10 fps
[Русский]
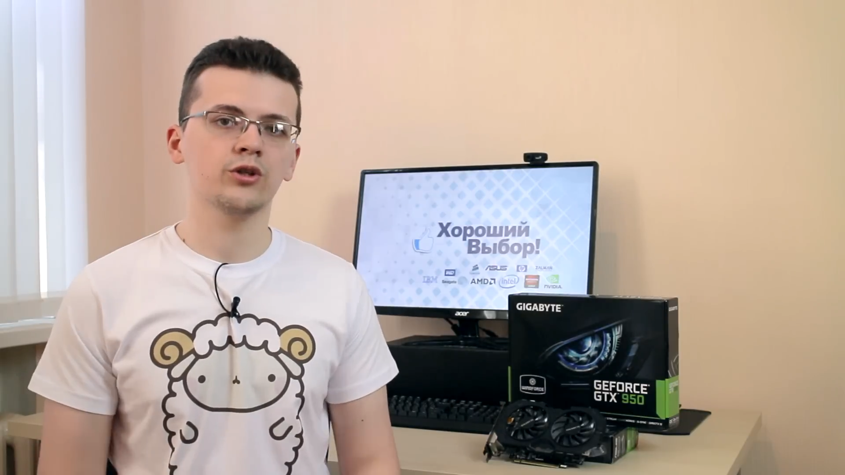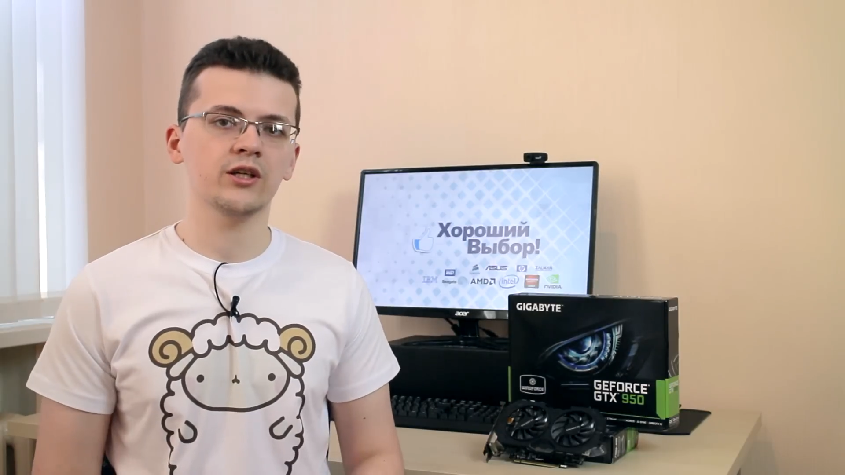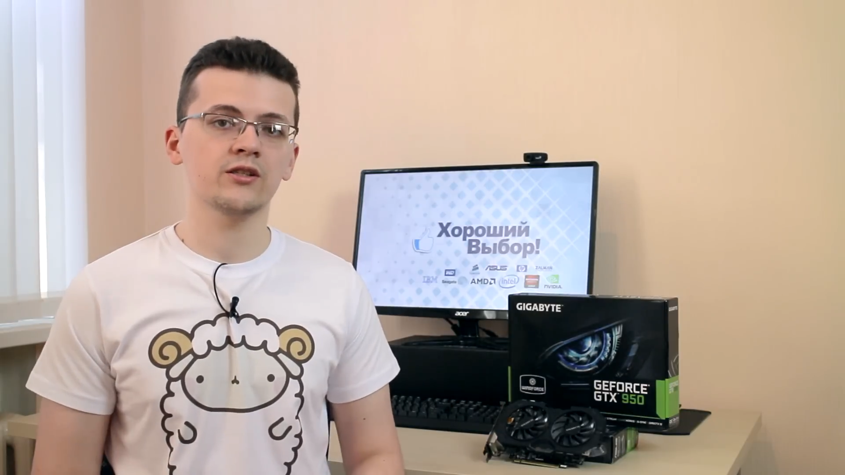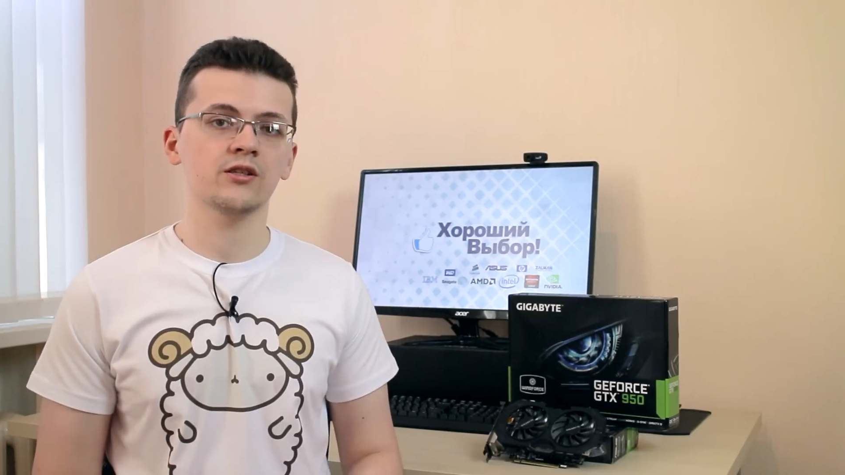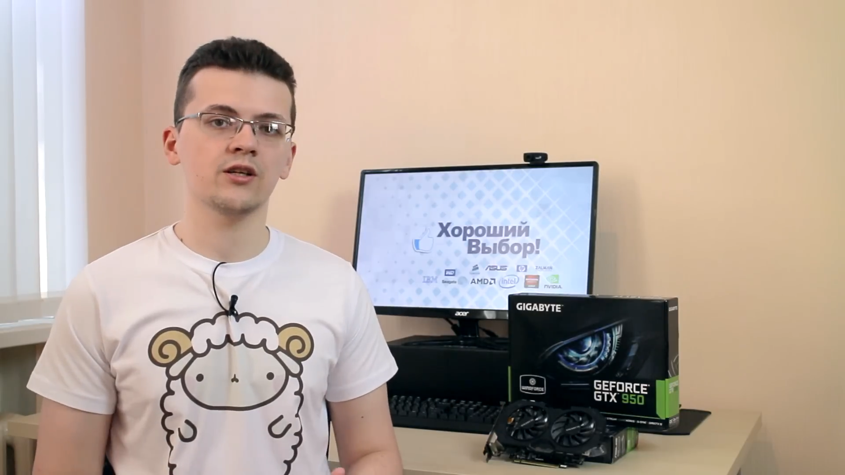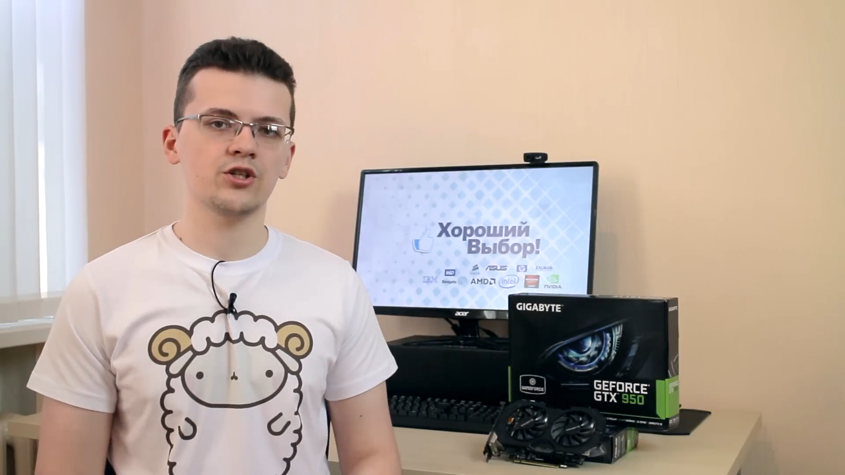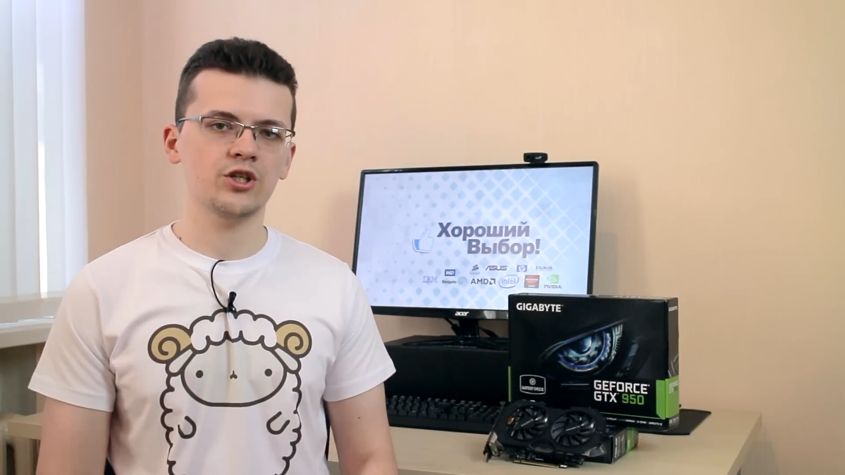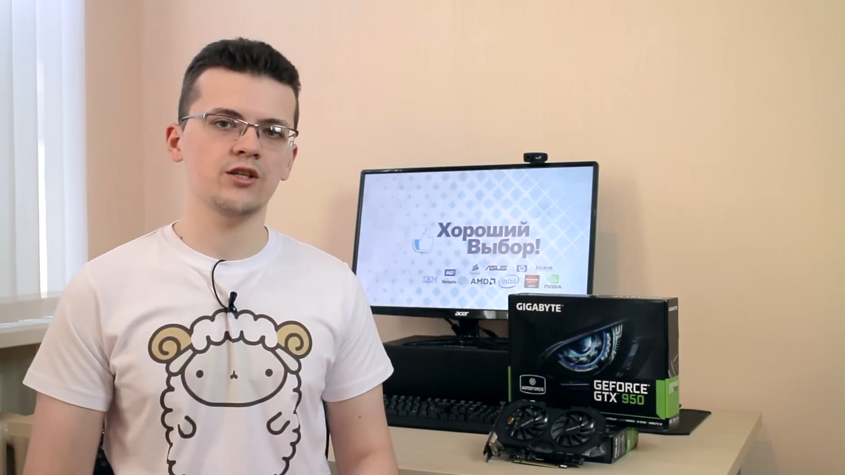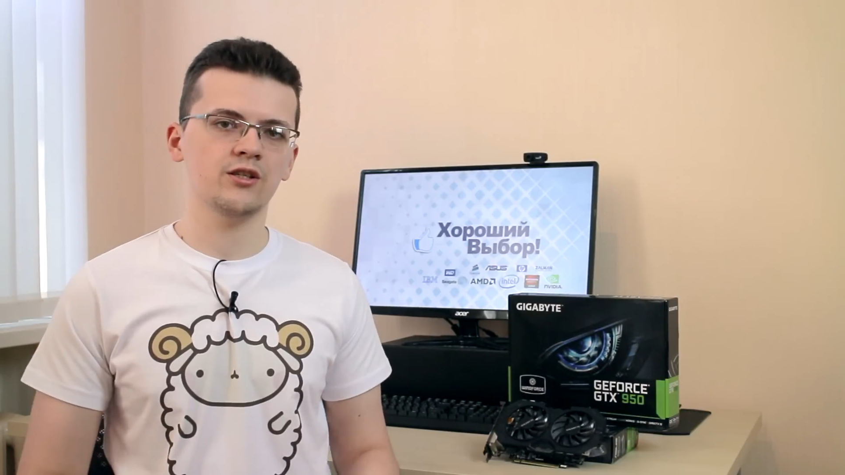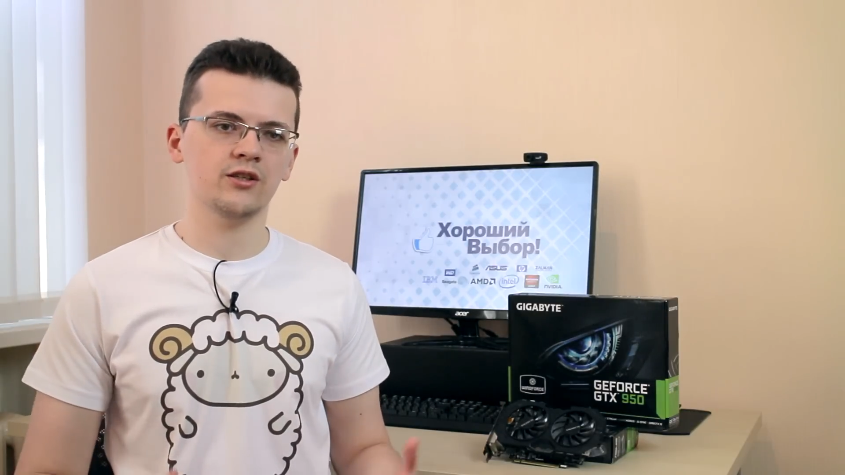как
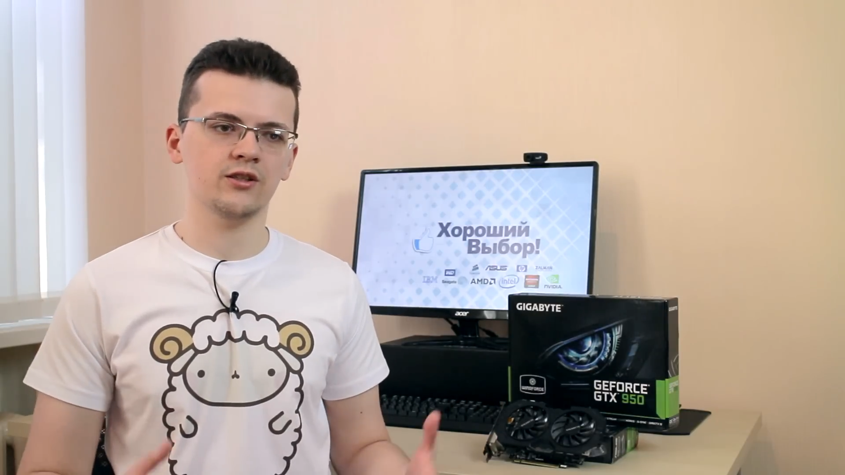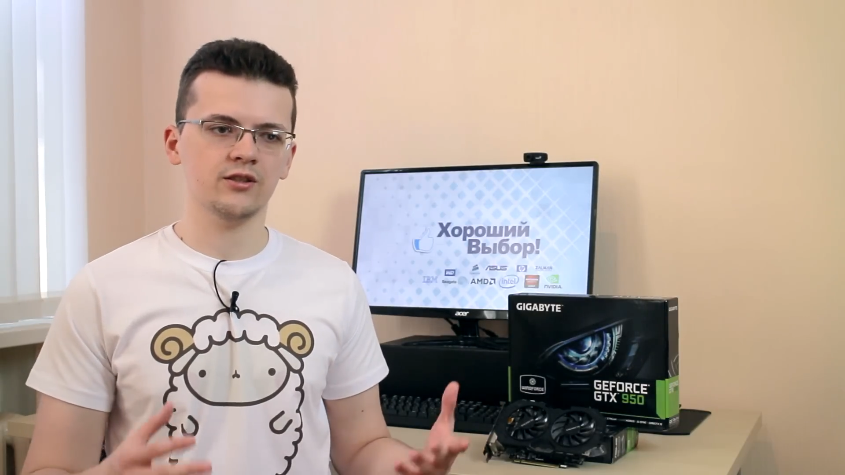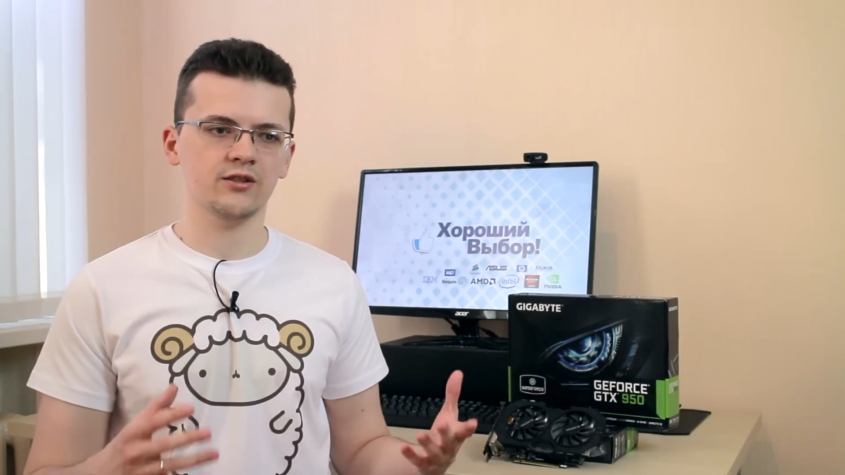сокращение